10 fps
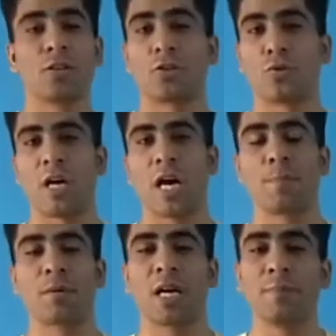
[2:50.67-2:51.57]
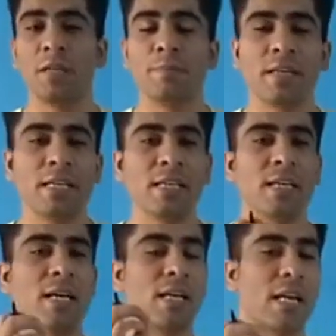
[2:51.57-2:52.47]
तो आप कभी भी
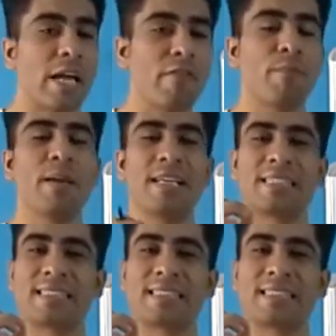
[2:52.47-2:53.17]
लाइफ में